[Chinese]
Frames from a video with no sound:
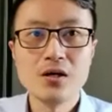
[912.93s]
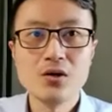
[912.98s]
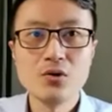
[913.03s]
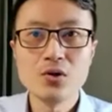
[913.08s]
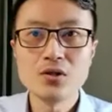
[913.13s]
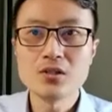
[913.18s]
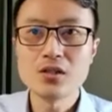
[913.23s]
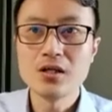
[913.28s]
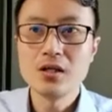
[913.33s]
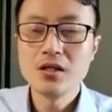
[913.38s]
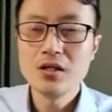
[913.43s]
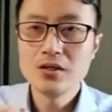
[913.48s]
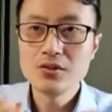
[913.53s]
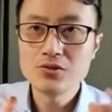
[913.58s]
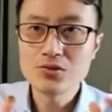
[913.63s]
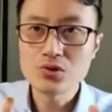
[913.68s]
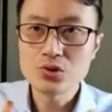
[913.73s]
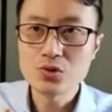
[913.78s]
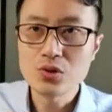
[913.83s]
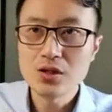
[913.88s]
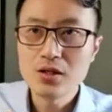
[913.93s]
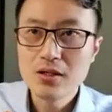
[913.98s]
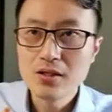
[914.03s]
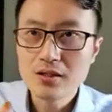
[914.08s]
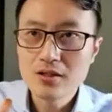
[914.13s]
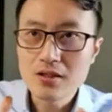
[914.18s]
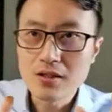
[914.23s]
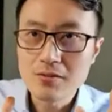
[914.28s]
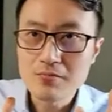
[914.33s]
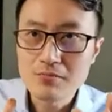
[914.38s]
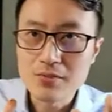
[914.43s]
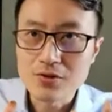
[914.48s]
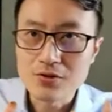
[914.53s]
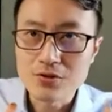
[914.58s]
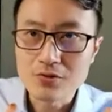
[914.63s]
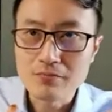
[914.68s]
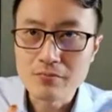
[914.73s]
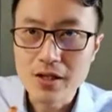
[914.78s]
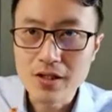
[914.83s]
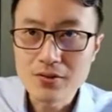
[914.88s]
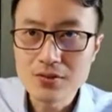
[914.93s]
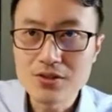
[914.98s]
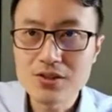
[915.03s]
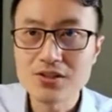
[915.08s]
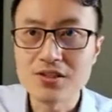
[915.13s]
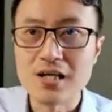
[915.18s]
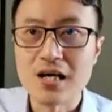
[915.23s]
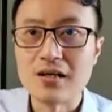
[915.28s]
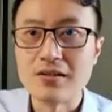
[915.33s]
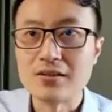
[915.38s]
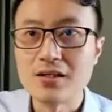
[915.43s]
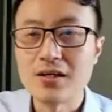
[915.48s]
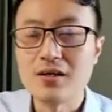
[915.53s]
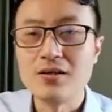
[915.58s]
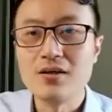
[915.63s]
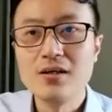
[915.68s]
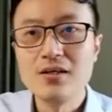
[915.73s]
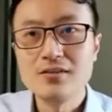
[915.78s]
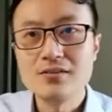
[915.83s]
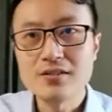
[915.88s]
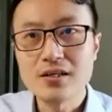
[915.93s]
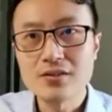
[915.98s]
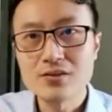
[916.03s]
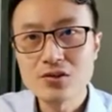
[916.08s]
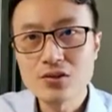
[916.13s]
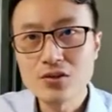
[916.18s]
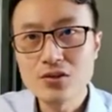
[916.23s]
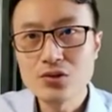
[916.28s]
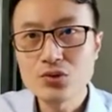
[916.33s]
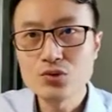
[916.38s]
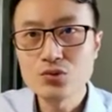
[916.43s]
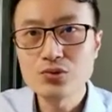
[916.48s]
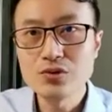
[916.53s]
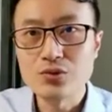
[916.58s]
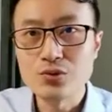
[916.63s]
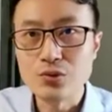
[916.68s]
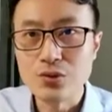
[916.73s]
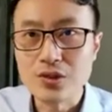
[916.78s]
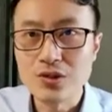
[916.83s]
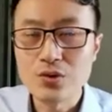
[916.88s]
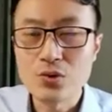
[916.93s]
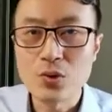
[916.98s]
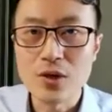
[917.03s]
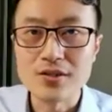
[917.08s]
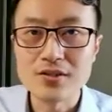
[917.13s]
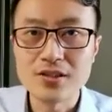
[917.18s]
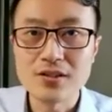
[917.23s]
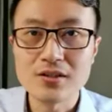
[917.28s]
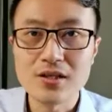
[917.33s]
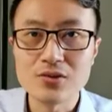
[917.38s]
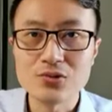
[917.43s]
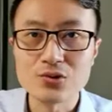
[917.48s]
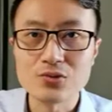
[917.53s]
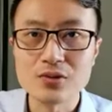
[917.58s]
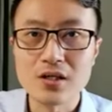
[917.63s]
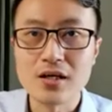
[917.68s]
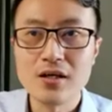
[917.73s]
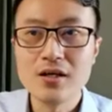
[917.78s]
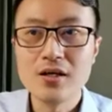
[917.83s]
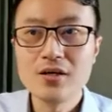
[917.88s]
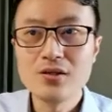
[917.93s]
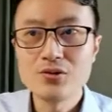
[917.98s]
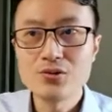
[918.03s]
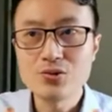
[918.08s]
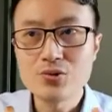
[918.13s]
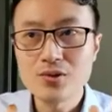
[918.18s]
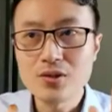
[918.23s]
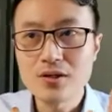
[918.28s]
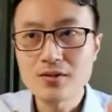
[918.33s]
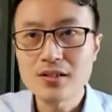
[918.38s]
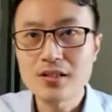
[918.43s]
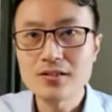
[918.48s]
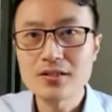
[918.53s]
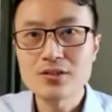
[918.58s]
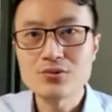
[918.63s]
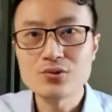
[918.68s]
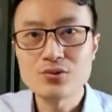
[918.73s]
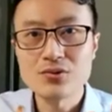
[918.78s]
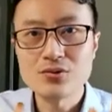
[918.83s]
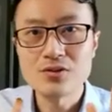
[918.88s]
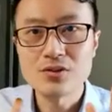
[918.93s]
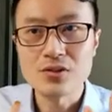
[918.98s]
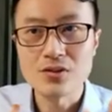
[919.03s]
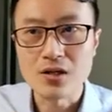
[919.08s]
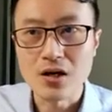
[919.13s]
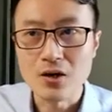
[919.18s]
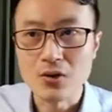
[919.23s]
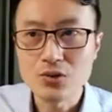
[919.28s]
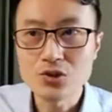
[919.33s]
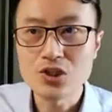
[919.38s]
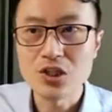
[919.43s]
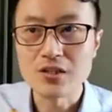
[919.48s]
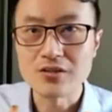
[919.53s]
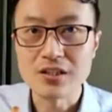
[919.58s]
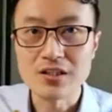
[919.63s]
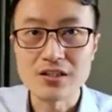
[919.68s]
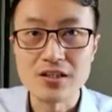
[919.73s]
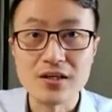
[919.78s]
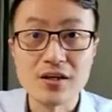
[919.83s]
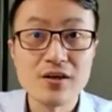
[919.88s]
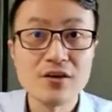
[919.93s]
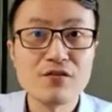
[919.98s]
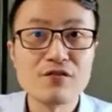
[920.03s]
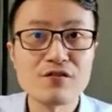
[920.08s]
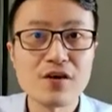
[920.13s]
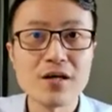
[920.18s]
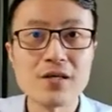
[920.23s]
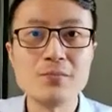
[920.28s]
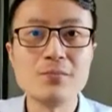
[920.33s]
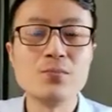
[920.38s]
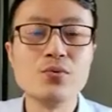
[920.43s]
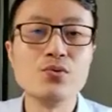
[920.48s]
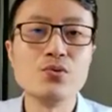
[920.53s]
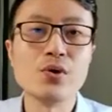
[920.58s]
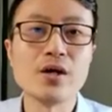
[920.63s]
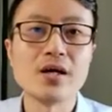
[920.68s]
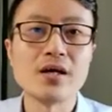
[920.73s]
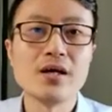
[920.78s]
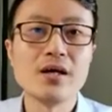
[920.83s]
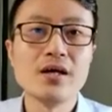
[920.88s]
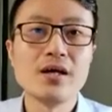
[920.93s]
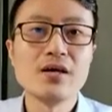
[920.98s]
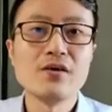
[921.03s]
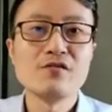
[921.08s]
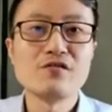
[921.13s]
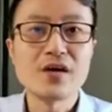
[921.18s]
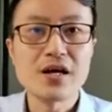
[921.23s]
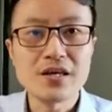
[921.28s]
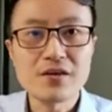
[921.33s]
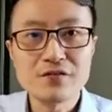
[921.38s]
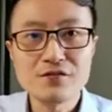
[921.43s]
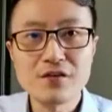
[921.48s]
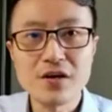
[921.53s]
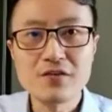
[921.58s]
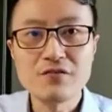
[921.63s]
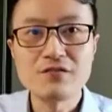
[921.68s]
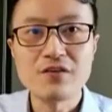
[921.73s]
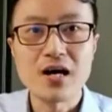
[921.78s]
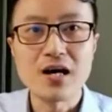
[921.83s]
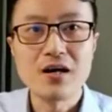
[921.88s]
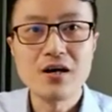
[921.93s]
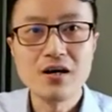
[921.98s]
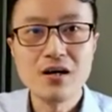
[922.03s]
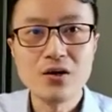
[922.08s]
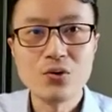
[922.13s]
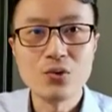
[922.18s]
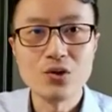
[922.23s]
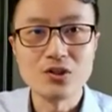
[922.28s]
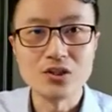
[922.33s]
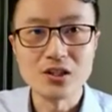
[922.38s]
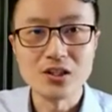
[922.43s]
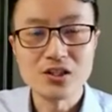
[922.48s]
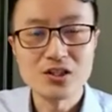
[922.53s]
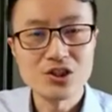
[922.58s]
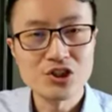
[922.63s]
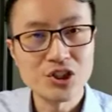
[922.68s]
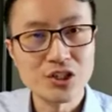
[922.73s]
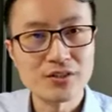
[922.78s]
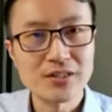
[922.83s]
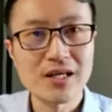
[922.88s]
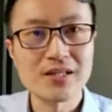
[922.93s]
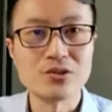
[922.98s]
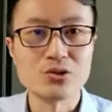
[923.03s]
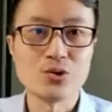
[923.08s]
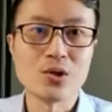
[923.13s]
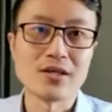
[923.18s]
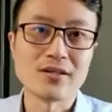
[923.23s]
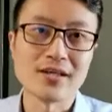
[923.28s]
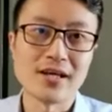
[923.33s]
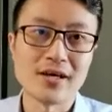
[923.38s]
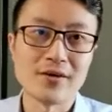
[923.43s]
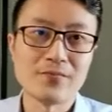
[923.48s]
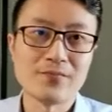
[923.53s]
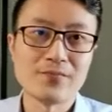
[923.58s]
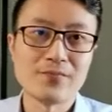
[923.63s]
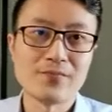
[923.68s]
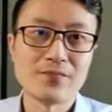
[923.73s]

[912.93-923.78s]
或者就是说根本就没有想到在特殊的语音环境当中呢，需要大家去调整你的发音部位、发音方法或者声带的状态。